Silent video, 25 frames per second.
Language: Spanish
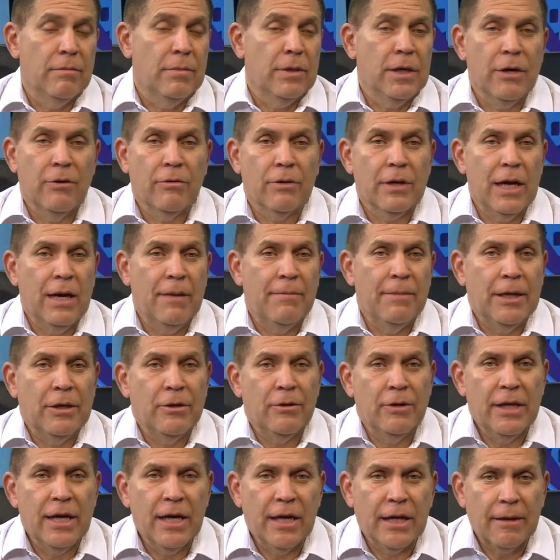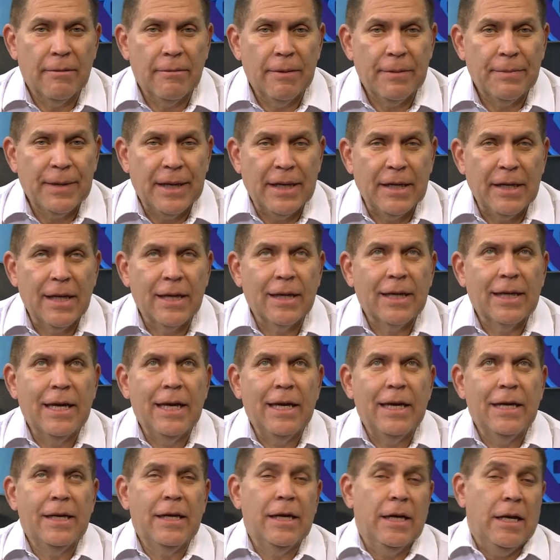creo que la mayoría que va para allá
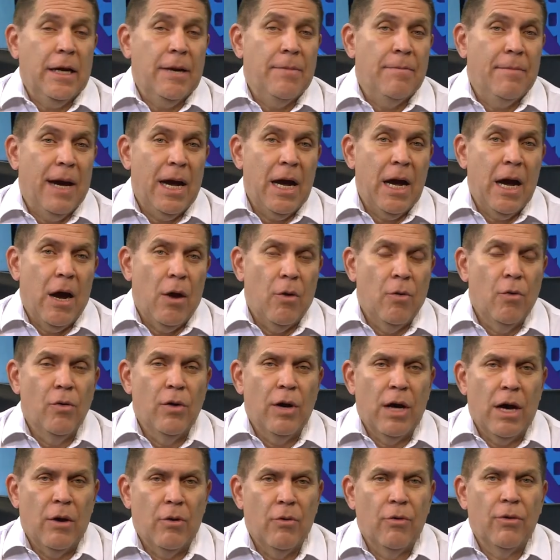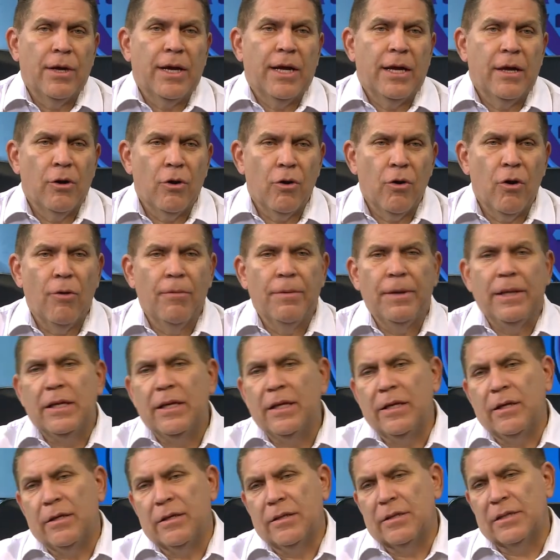quiere, y más aún ahora en COVID y